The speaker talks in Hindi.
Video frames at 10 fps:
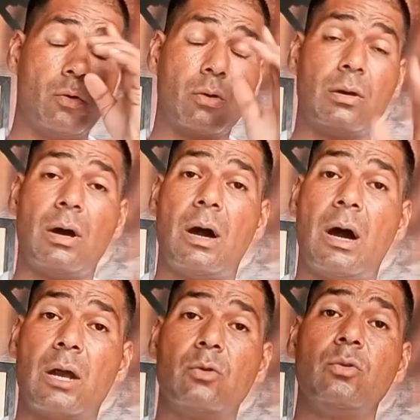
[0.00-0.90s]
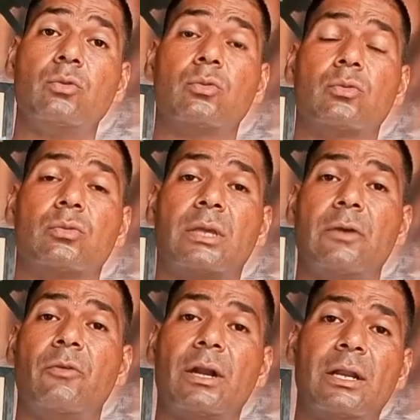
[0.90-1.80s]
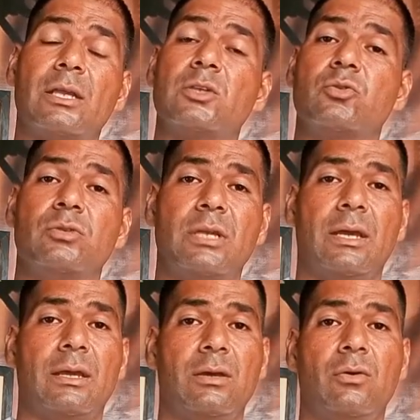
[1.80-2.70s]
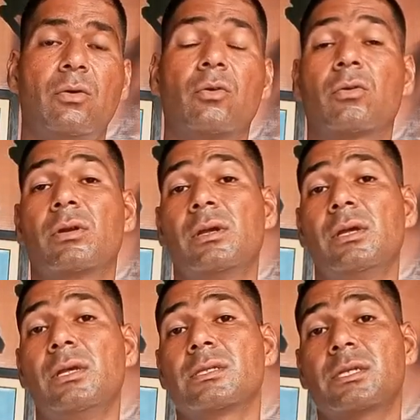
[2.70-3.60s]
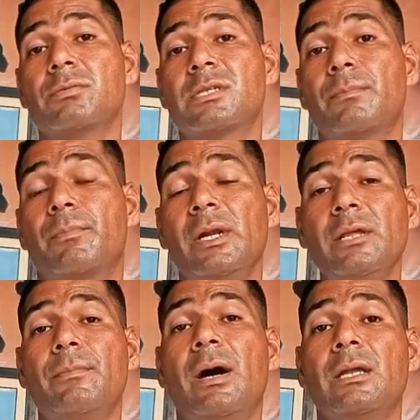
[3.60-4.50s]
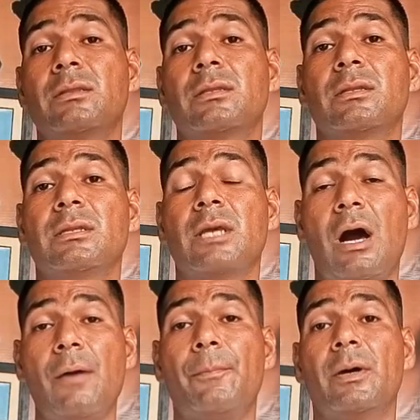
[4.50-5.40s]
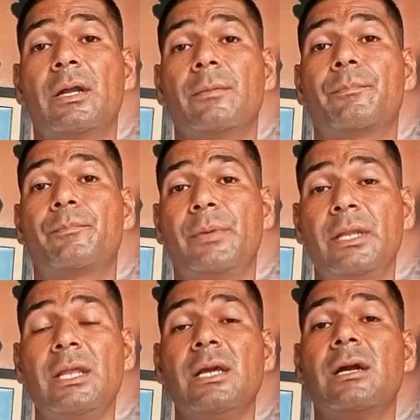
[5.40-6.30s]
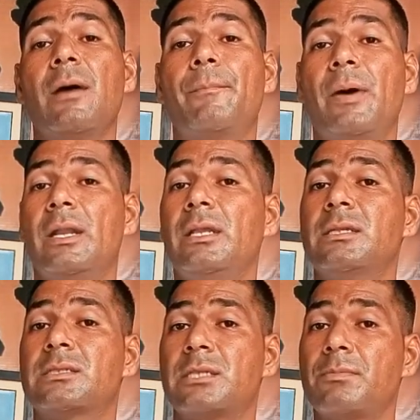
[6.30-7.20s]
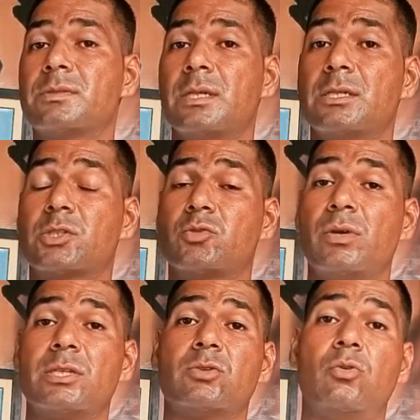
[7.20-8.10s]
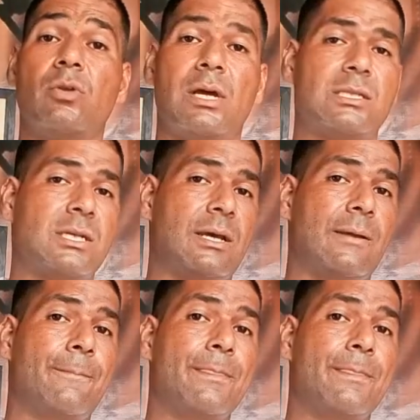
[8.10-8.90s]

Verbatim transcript: और आर के वाटर की सुविधा है और सबसे बड़ी बात यहाँ पर पीने का पानी सबसे स्वस्थ और अच्छा है